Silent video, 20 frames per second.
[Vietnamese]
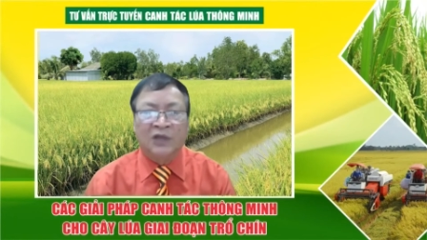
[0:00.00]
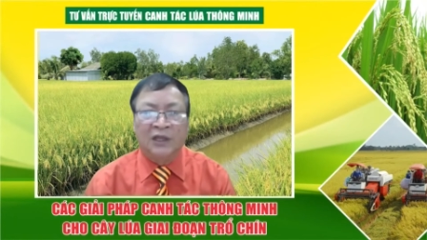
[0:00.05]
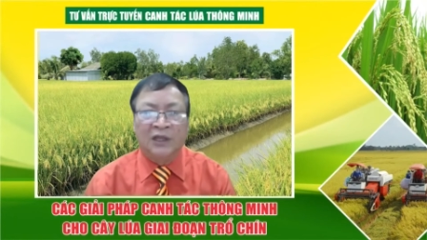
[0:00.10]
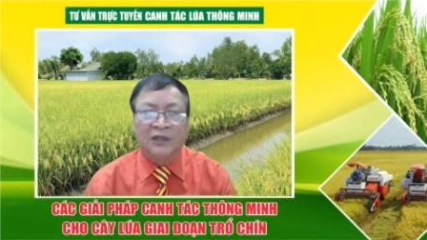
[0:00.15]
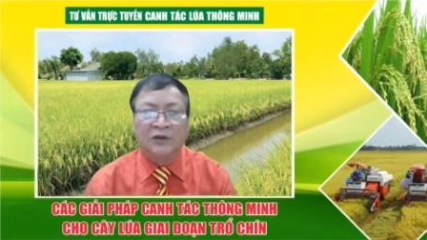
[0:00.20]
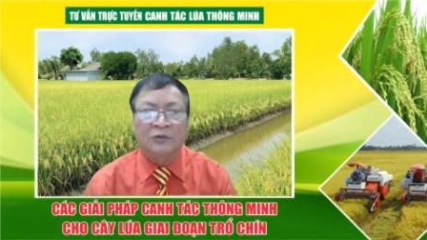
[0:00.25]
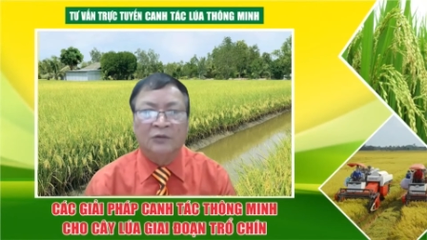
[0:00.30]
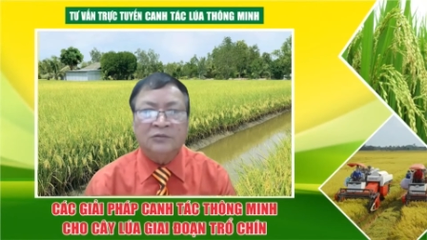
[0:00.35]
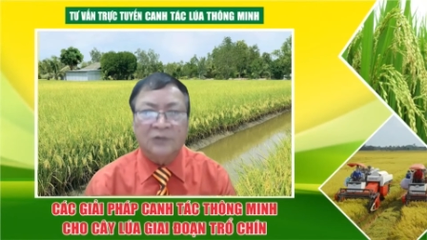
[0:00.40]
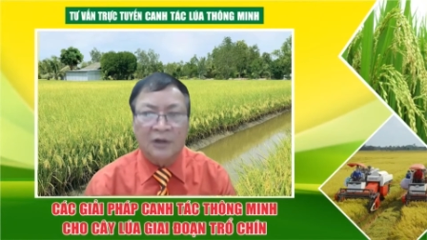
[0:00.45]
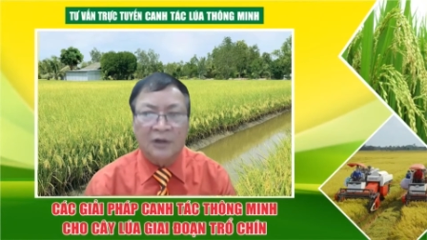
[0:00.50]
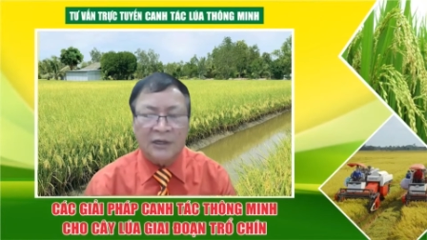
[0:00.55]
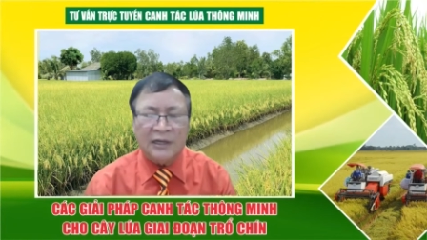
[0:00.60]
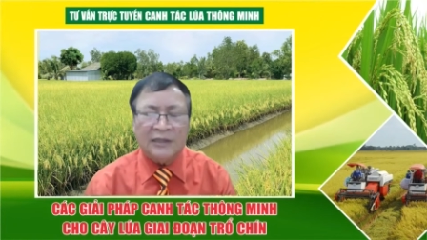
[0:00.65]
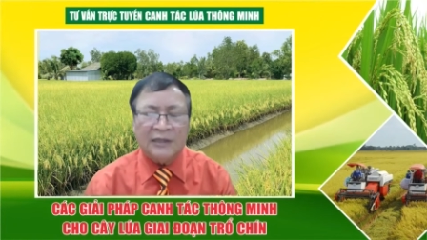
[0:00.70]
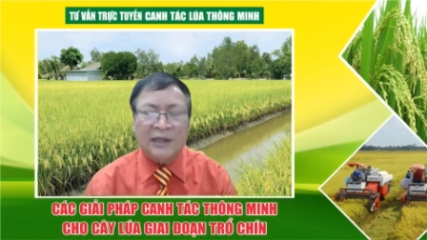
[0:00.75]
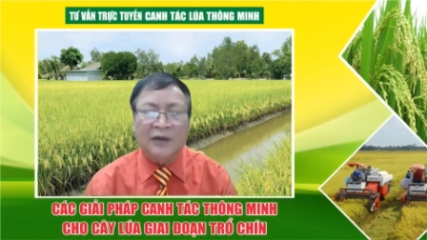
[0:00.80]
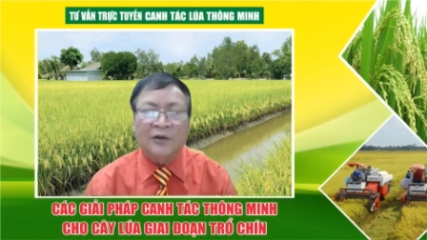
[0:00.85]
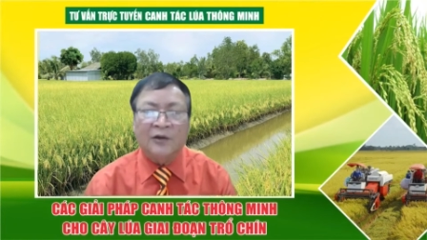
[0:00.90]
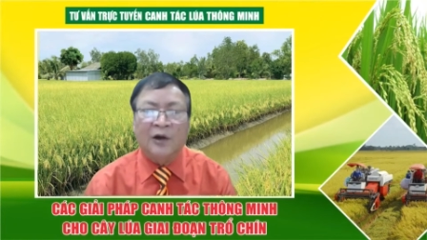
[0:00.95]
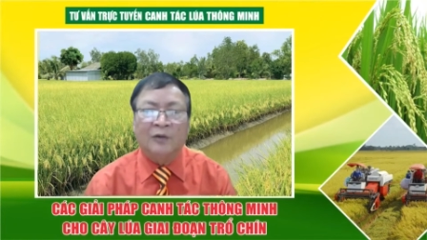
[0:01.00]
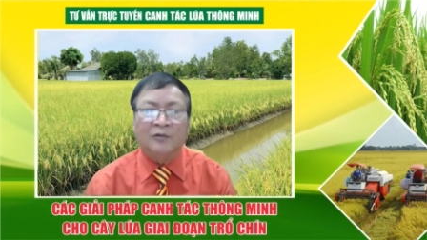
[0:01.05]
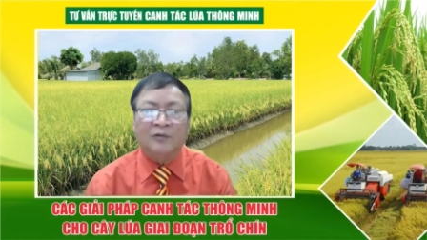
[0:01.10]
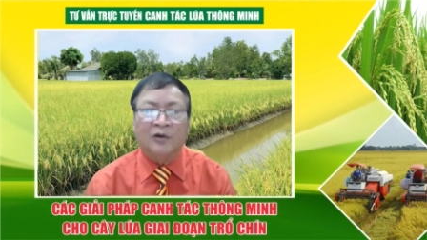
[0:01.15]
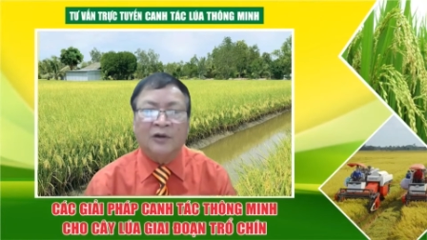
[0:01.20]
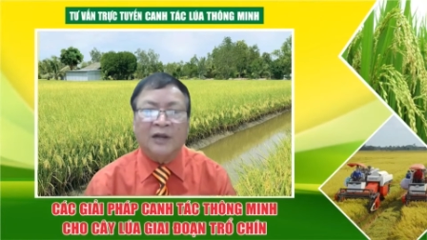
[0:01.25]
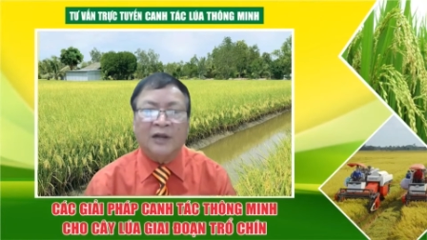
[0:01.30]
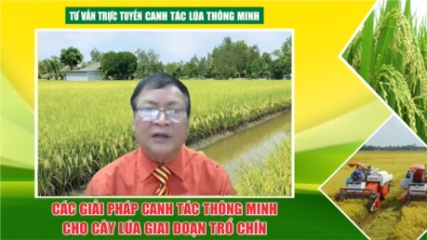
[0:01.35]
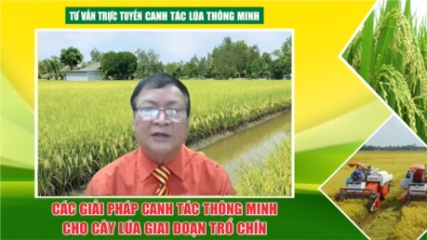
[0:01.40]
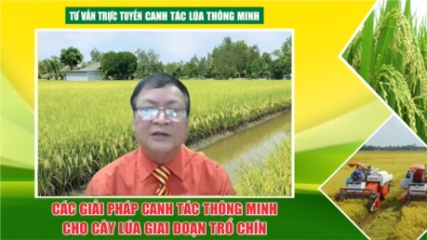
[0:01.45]
thì lúc đó các nhà học
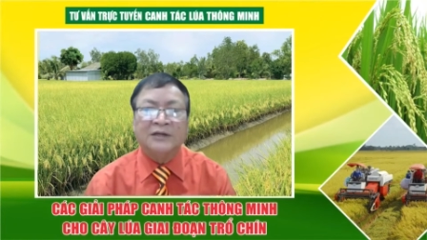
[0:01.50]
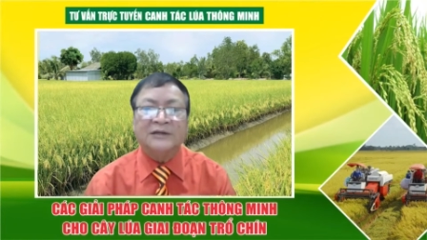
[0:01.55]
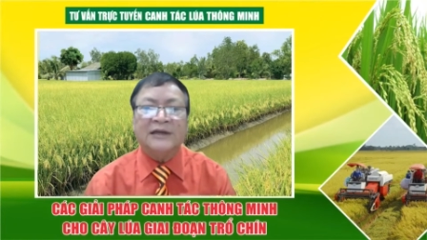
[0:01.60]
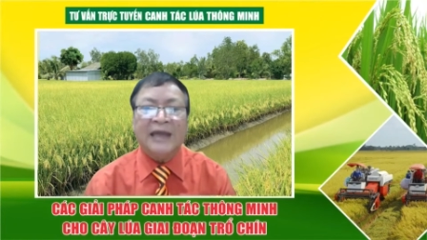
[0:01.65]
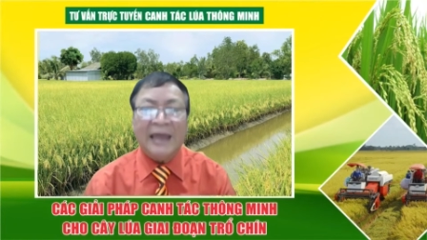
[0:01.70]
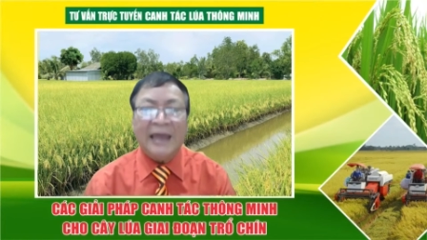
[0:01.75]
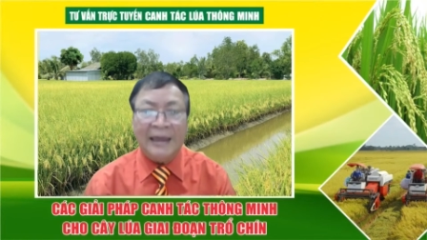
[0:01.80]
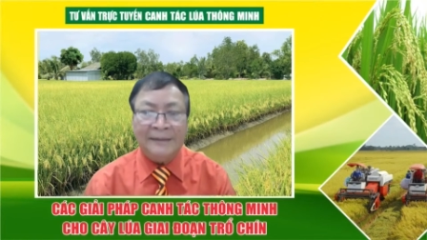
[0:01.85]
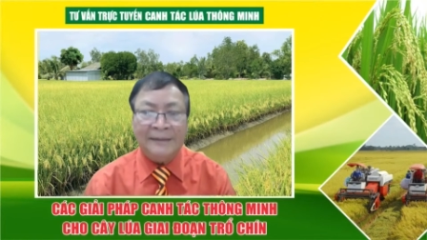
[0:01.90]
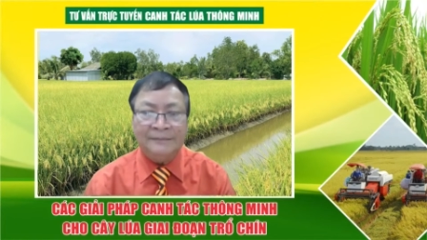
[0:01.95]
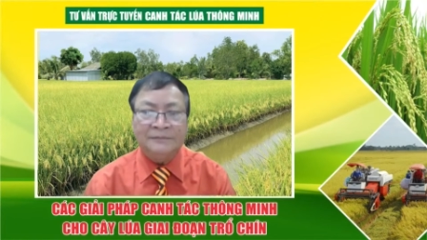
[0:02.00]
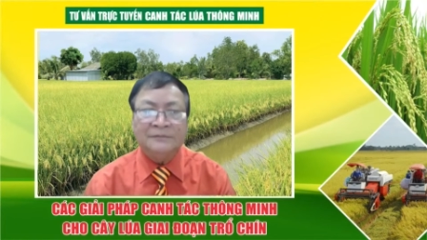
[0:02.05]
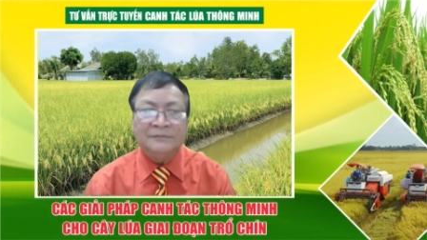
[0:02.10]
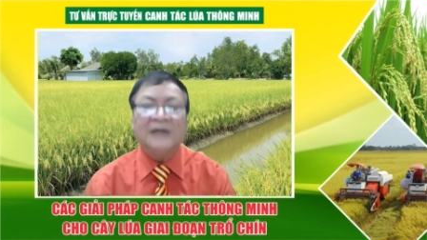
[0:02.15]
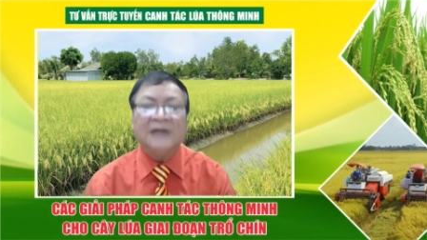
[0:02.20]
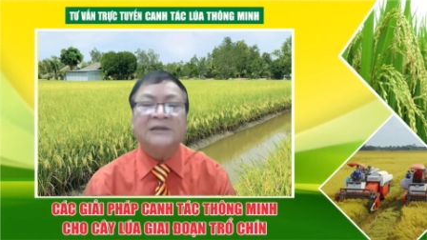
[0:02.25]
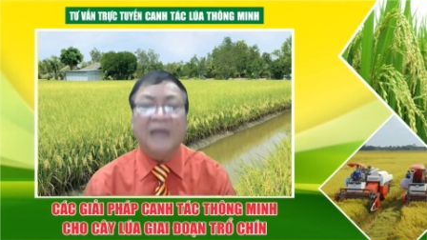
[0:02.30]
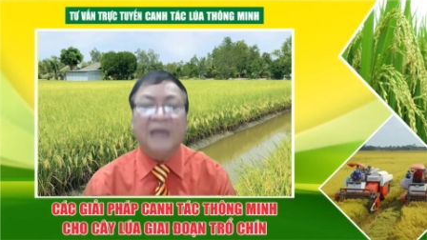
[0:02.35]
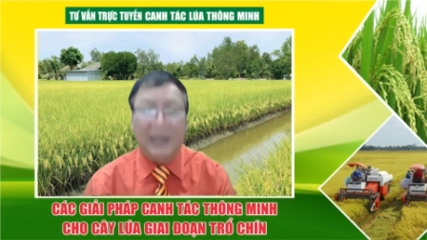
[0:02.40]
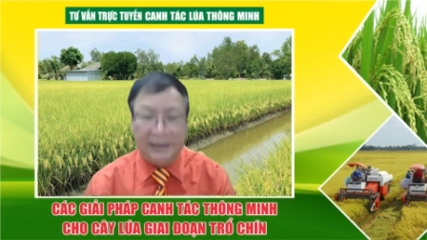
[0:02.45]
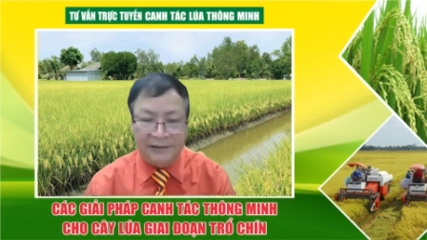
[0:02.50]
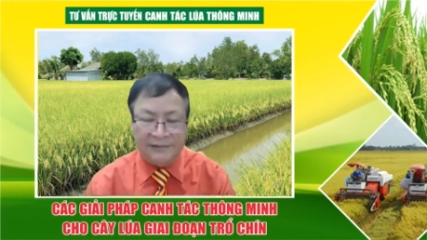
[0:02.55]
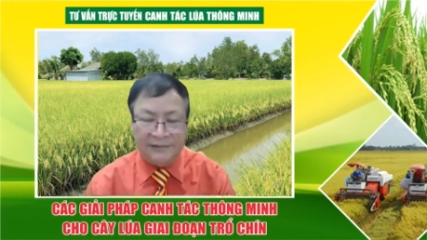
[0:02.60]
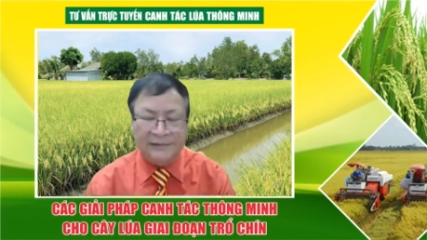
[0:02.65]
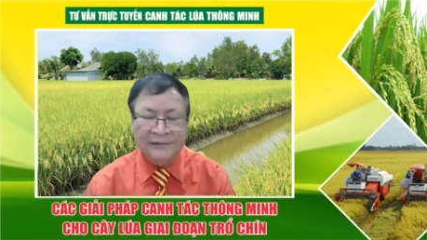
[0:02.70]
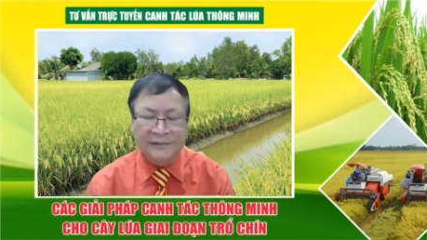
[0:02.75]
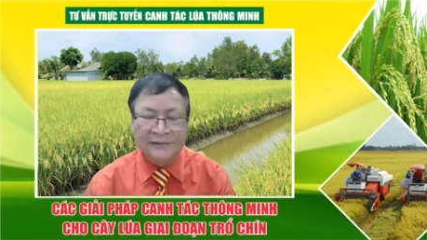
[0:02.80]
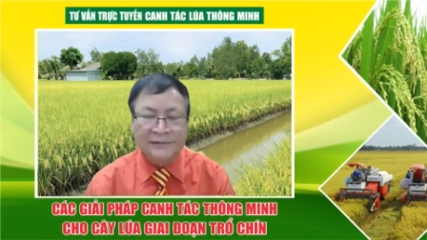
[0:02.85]
gọi là được em mất chị